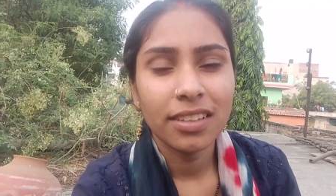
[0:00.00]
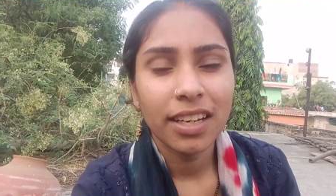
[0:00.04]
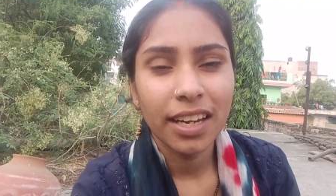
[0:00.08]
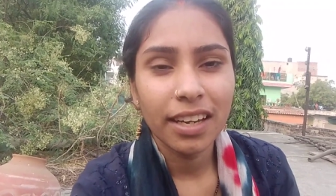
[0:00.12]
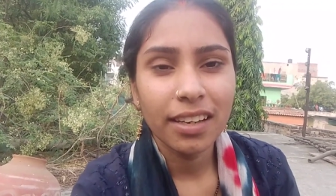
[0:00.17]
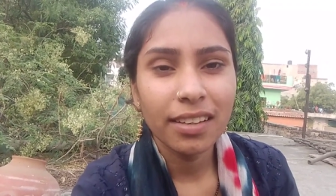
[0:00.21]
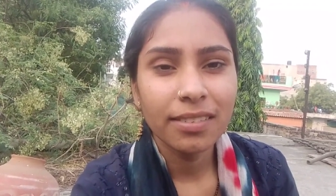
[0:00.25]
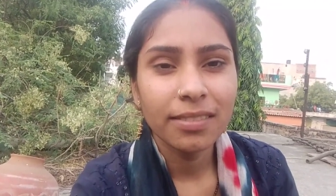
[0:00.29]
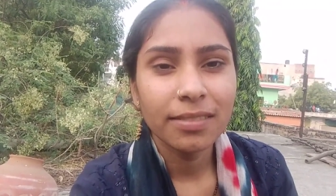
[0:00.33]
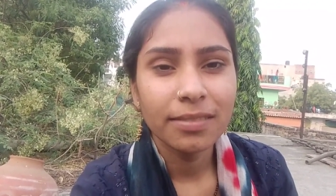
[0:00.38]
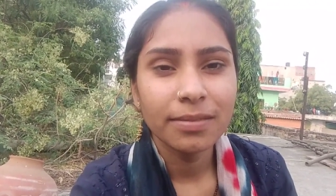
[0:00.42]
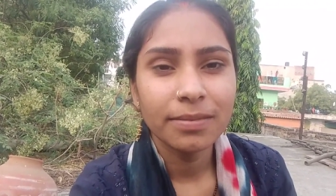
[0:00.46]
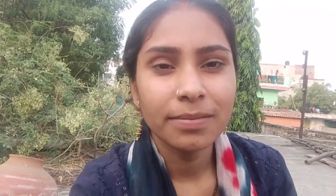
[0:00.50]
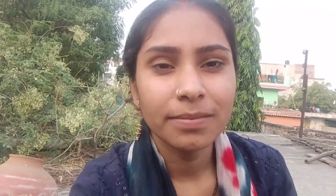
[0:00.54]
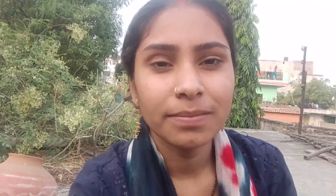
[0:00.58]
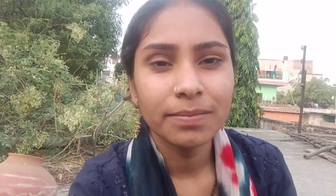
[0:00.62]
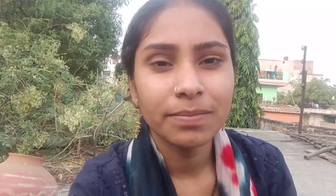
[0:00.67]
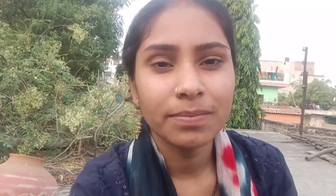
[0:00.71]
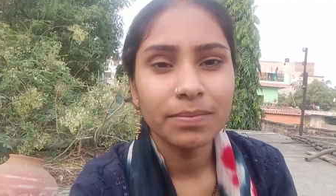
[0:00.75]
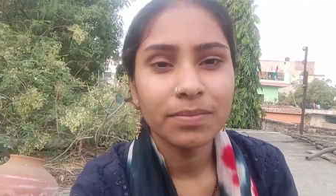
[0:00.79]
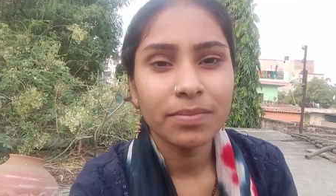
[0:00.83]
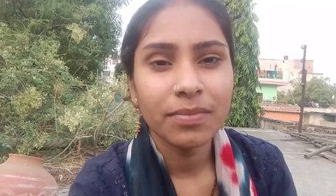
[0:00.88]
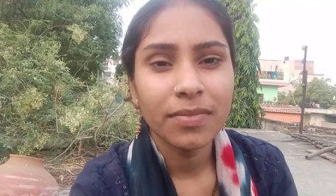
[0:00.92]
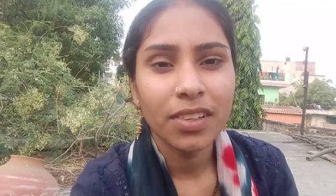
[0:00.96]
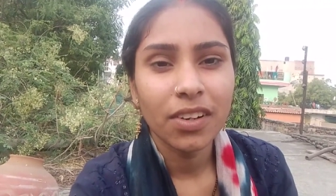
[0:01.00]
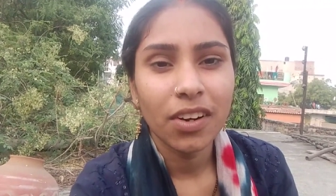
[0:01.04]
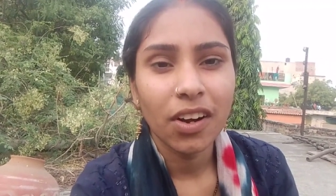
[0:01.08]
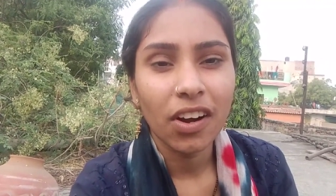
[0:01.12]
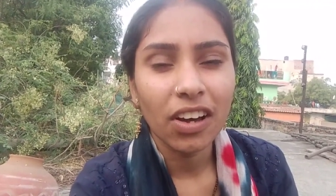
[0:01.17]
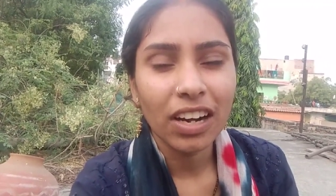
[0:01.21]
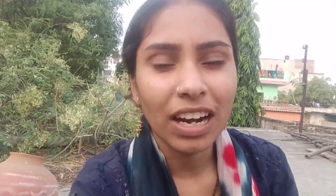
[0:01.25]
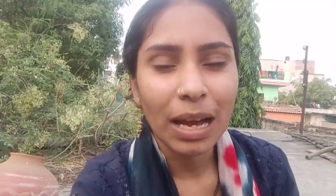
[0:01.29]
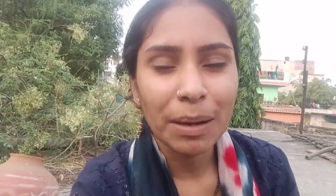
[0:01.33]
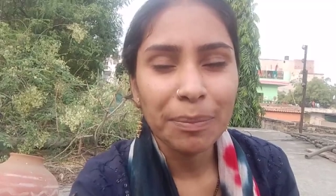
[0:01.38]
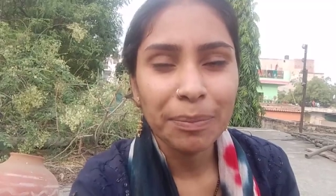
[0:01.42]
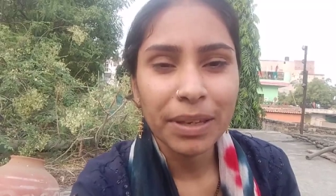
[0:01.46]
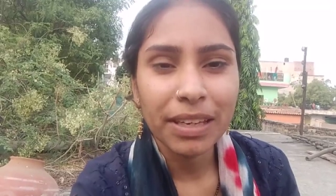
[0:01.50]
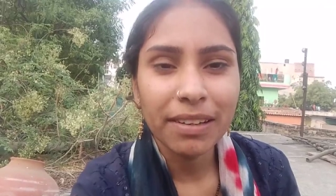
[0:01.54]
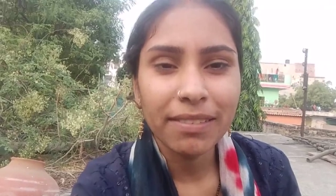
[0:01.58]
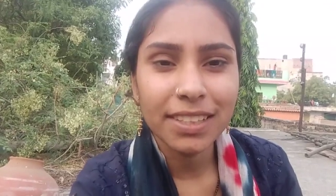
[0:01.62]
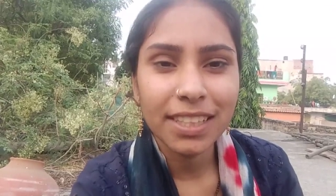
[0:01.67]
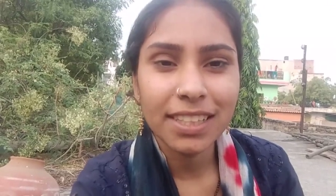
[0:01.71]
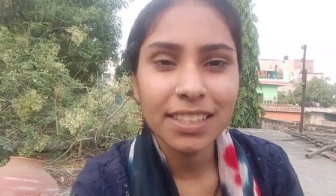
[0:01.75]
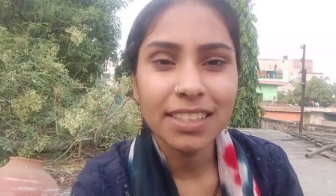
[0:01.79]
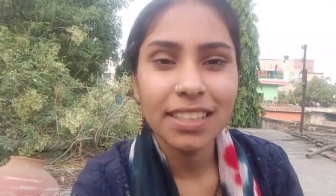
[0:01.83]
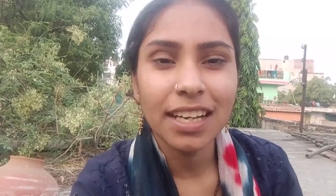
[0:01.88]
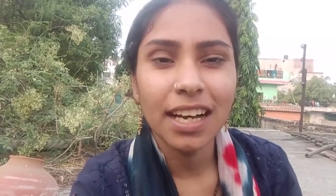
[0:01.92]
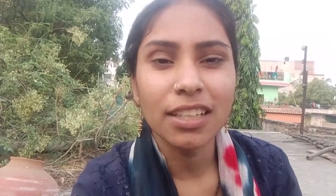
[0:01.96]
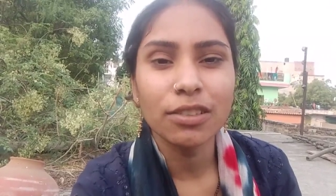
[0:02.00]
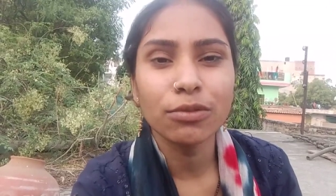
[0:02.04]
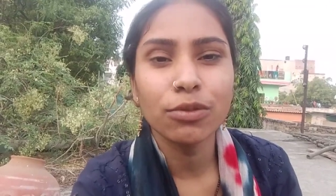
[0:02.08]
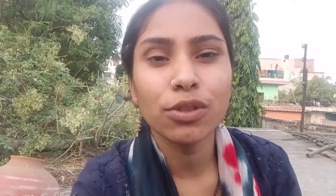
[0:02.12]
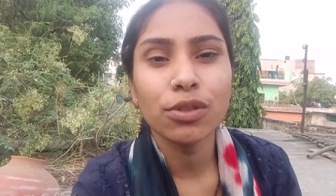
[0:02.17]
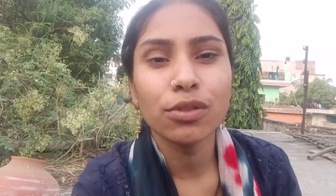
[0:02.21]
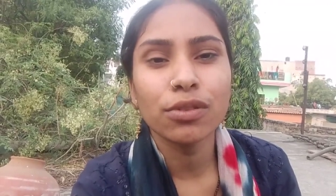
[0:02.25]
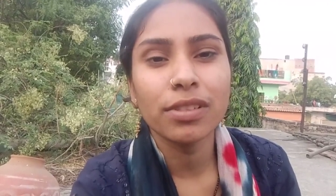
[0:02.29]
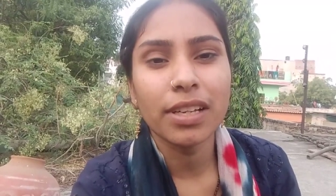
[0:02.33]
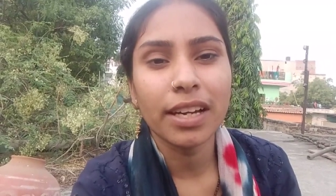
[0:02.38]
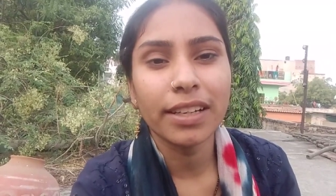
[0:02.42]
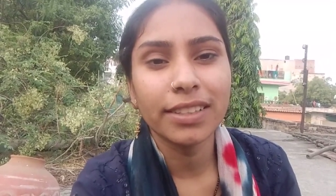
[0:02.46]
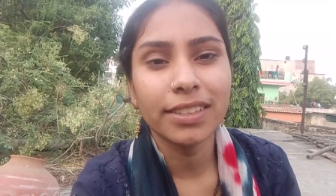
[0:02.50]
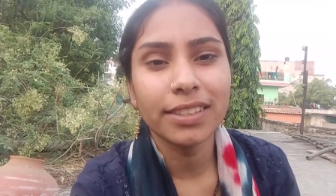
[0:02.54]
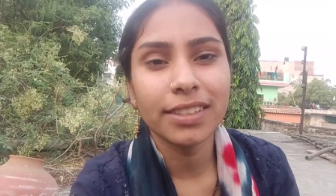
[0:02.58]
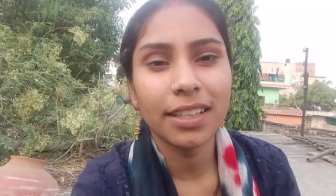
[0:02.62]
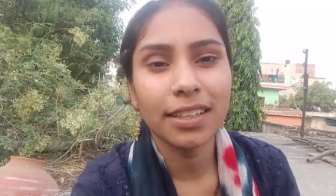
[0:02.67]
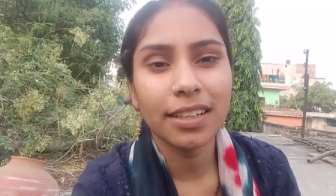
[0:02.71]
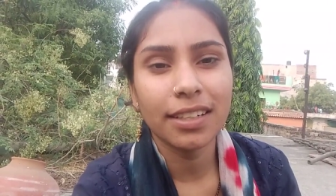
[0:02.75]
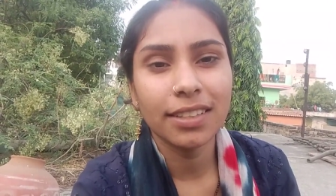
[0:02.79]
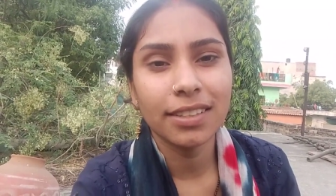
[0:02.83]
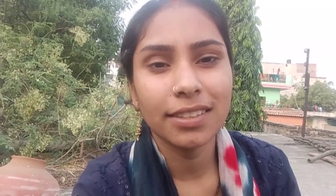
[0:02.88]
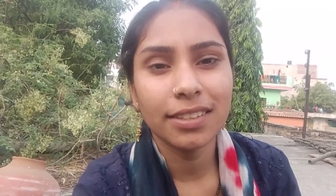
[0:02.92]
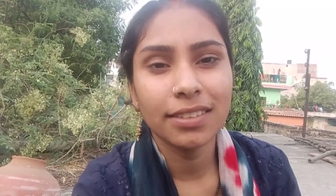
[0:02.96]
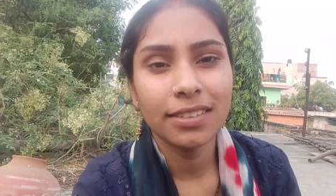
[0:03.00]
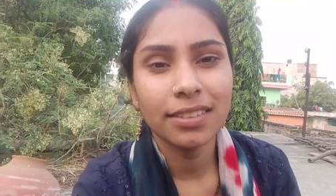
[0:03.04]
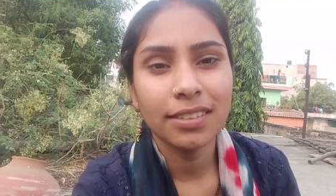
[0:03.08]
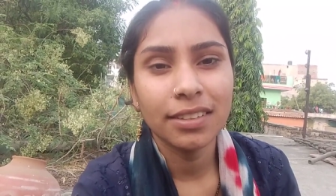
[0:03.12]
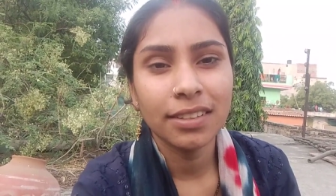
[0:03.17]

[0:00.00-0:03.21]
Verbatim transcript: हैं और आपके वजह से आज वो सुसाइड कर ली